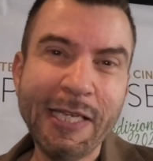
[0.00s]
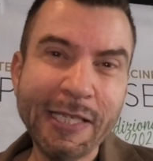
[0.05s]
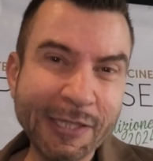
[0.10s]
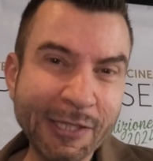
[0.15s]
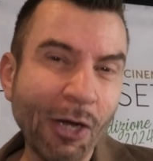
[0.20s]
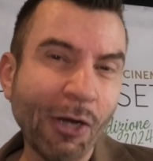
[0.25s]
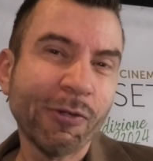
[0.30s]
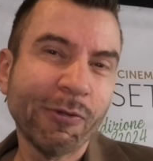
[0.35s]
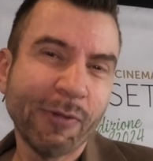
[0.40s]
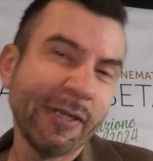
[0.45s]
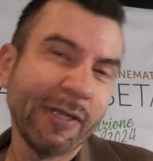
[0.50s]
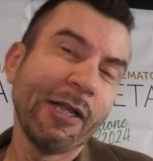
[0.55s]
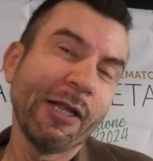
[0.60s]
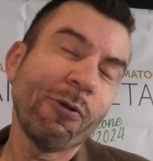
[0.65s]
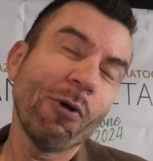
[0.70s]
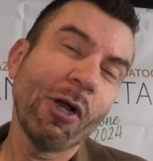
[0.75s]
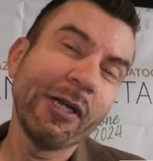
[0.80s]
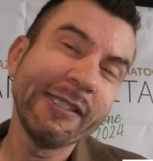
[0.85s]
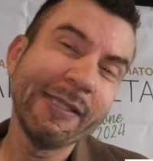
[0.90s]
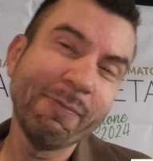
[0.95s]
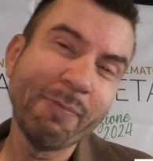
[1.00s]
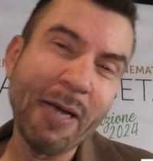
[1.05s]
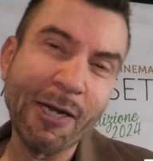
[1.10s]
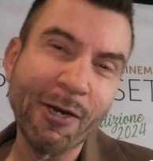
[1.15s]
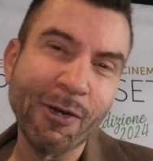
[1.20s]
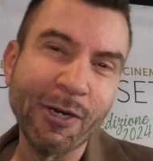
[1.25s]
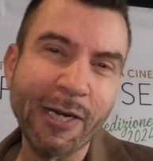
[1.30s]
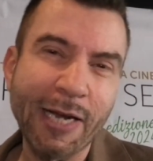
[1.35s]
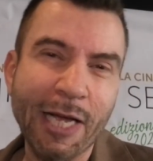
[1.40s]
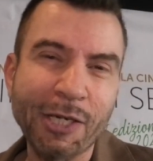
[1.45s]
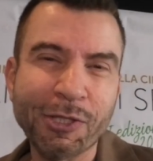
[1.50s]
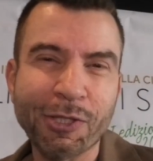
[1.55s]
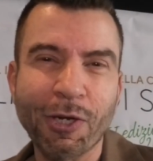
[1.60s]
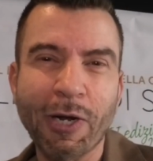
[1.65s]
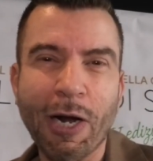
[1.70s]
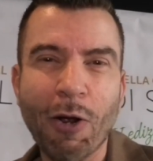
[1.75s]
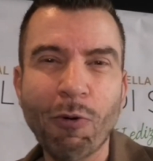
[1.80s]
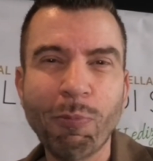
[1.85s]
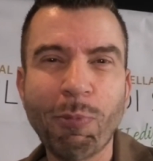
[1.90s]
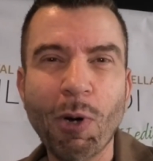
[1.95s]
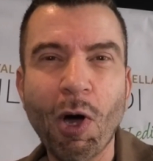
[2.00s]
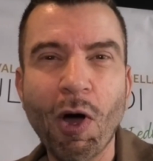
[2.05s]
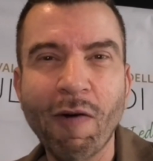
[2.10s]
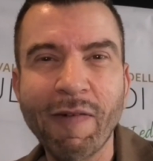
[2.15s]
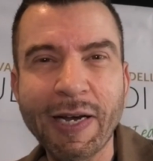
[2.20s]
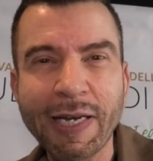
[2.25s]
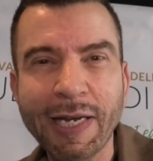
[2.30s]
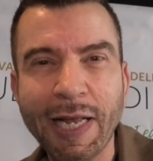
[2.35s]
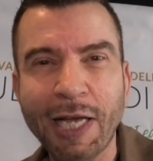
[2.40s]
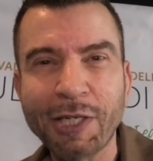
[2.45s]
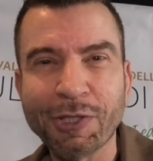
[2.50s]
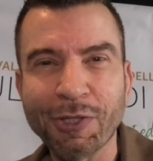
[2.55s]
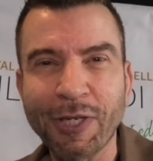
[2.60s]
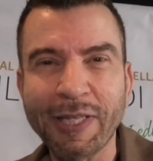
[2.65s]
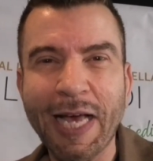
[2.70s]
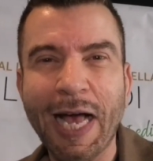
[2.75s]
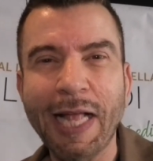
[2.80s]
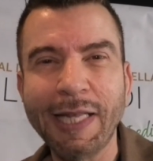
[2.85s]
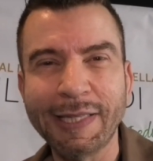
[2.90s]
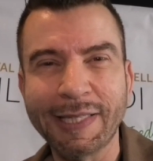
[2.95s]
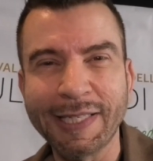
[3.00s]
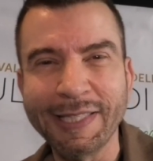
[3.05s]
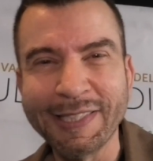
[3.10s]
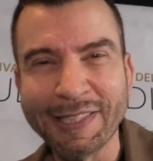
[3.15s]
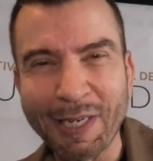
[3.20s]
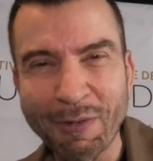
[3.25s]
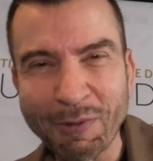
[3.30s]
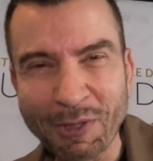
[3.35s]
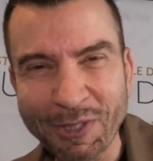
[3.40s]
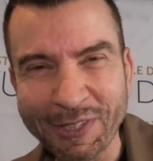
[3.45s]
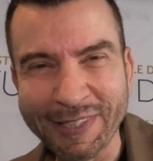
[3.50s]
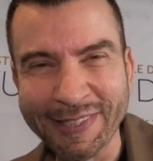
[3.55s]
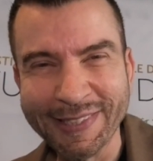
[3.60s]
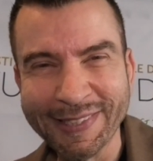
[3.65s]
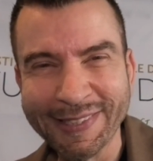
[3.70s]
No, i ruoli di bello li lascio a Raul Bova, li lascio ad altri, diciamo così.